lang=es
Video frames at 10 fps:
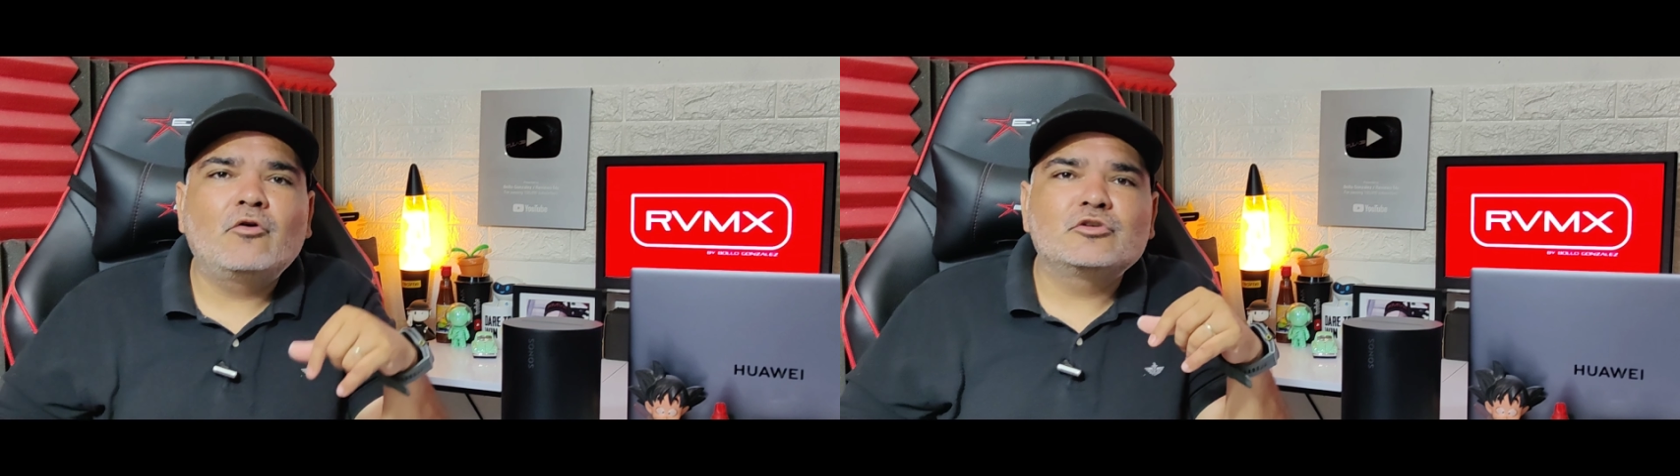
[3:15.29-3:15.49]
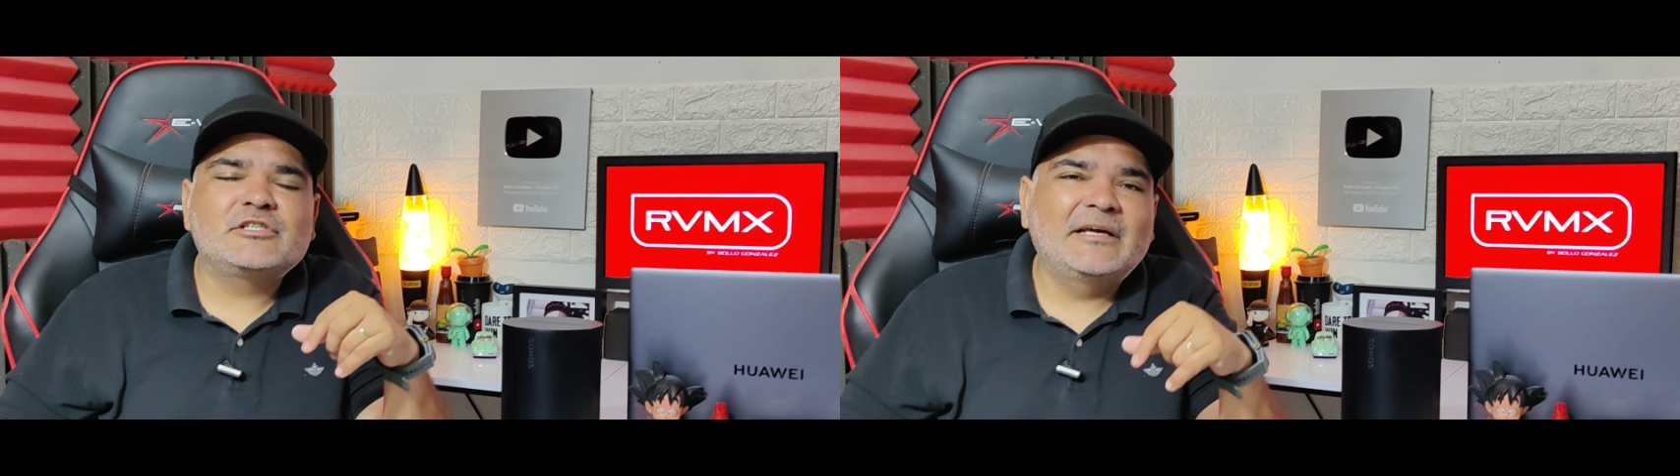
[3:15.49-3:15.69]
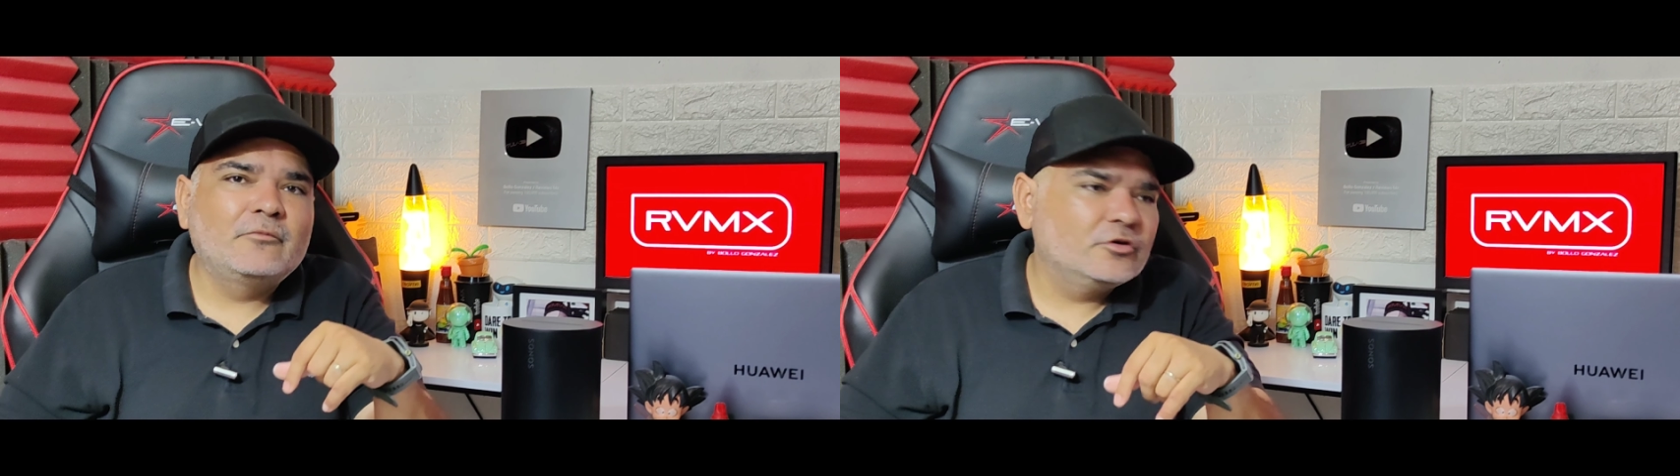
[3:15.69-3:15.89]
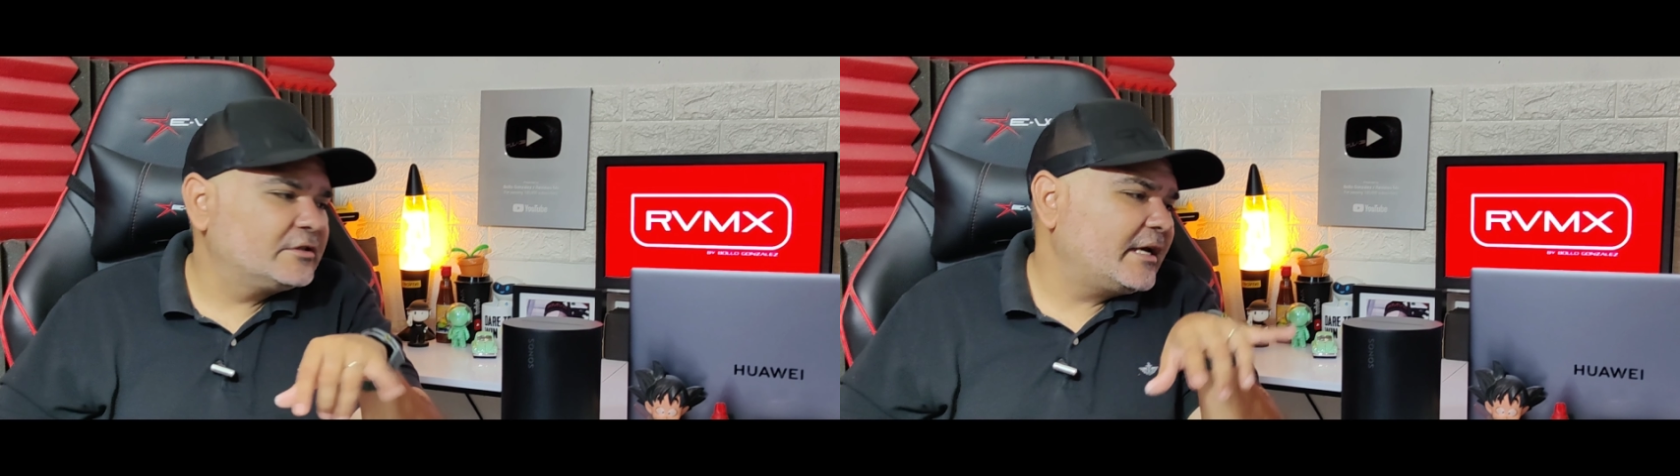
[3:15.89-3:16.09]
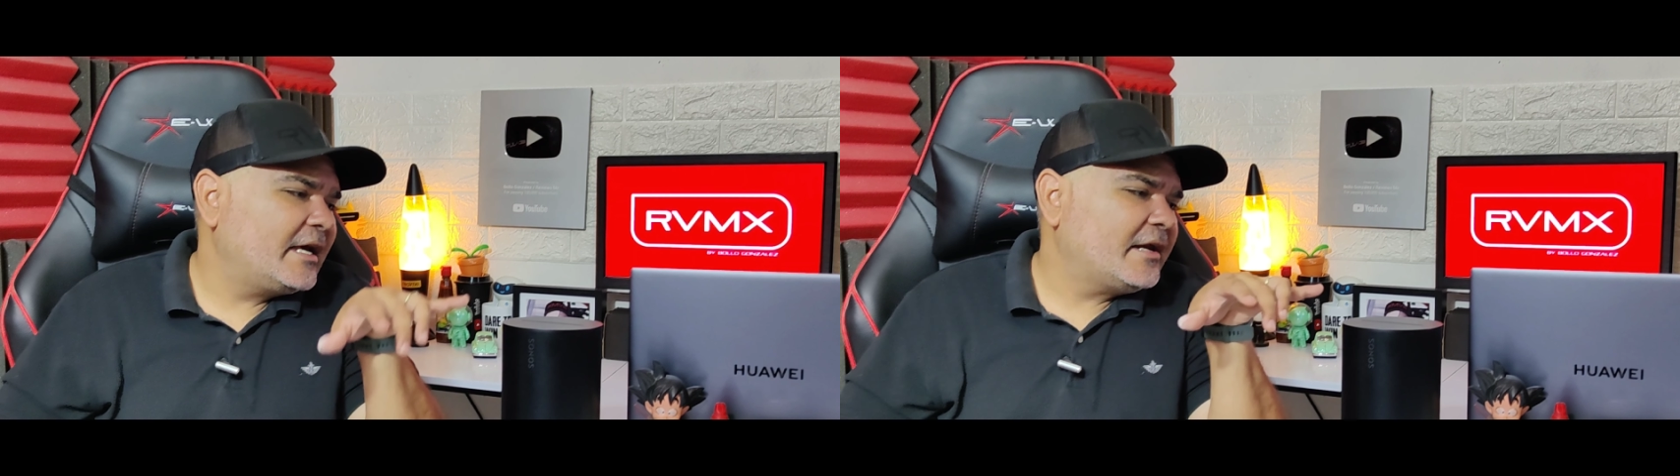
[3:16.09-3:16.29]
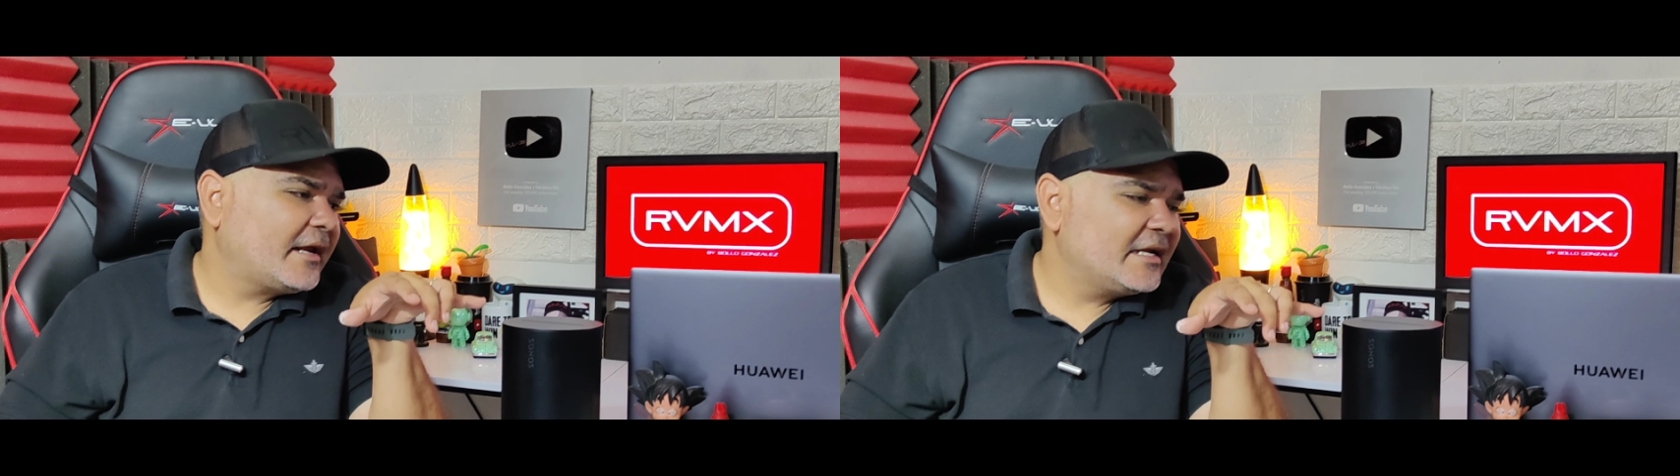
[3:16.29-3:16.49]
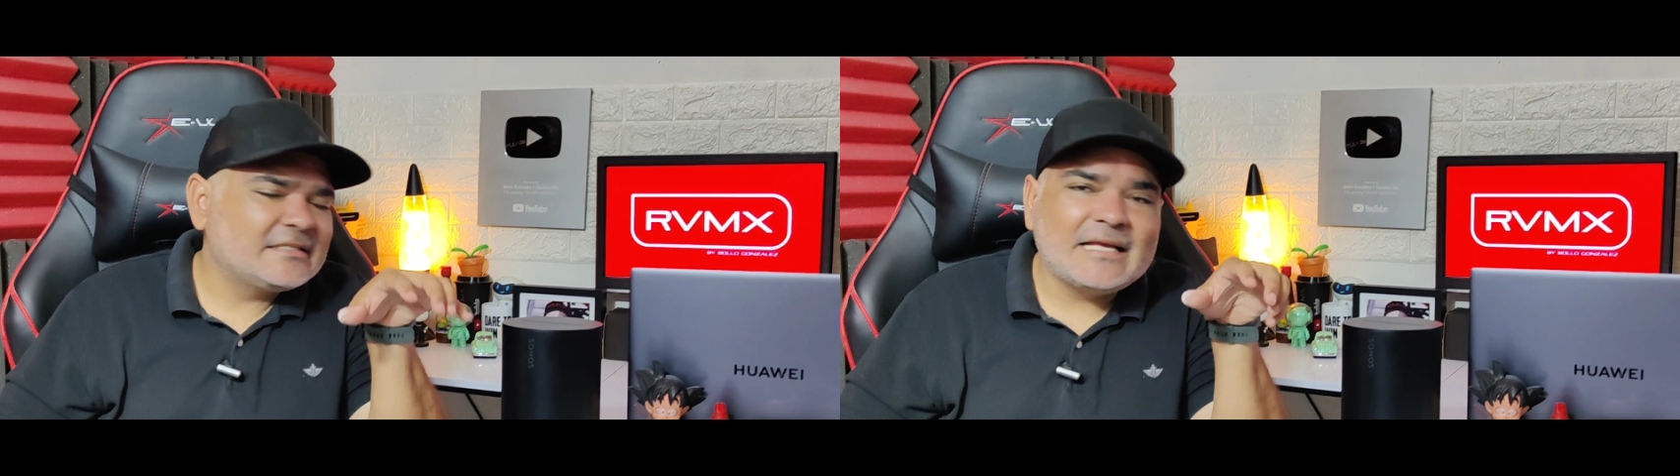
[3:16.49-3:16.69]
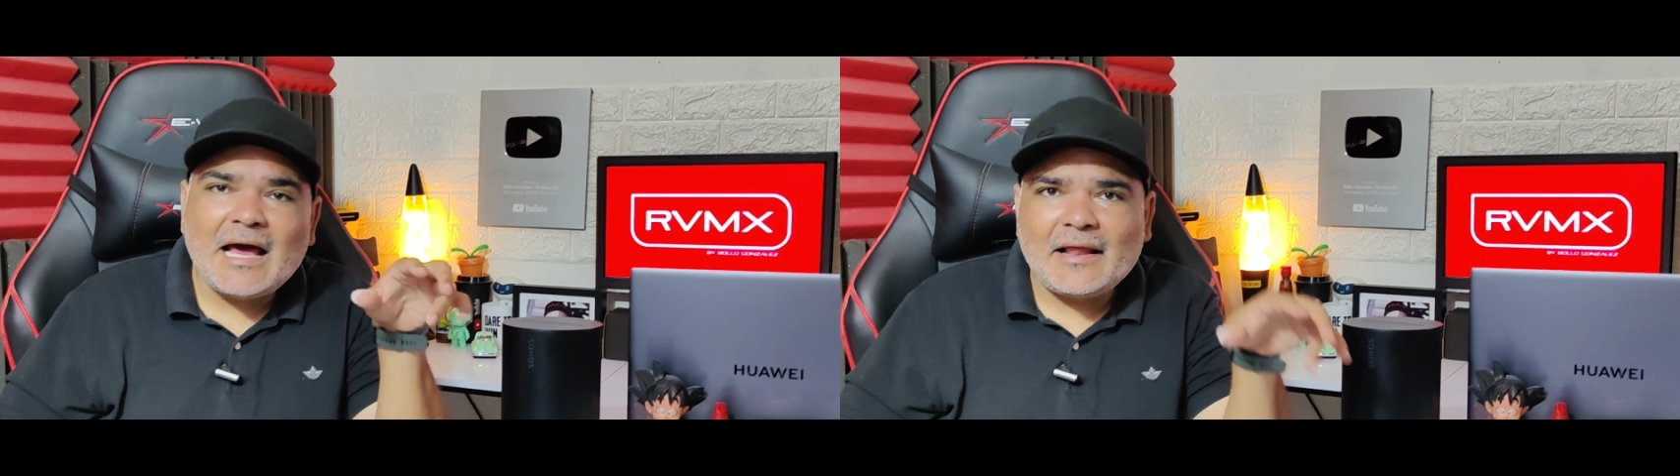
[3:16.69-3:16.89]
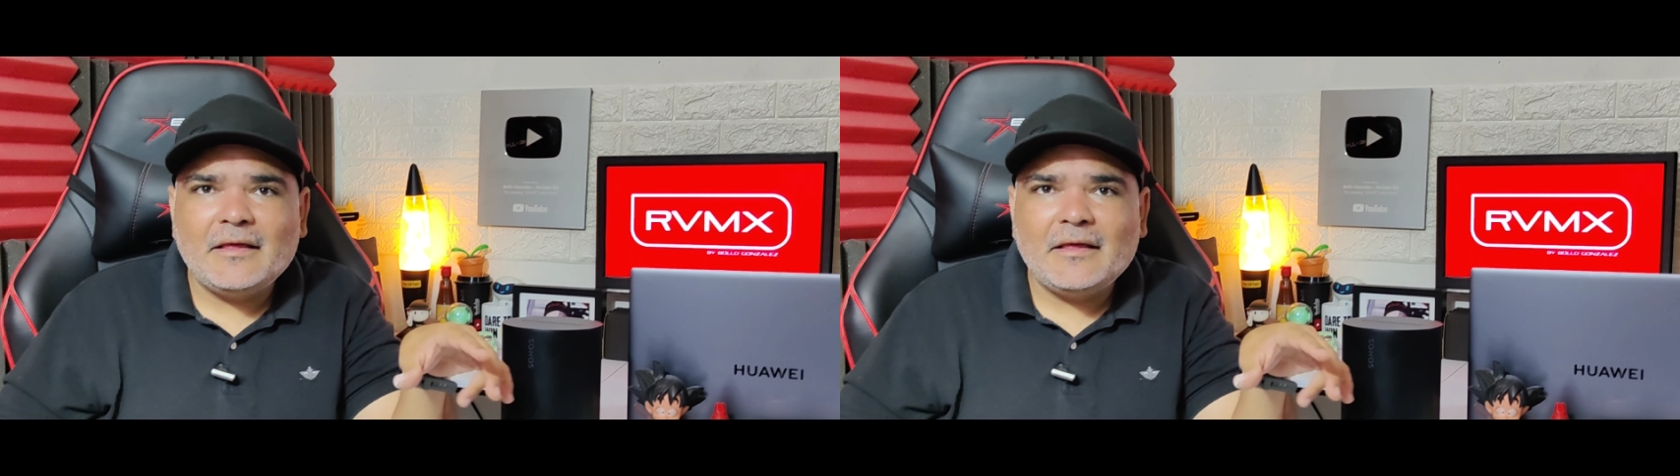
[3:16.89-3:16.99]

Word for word: conocemos de regresar,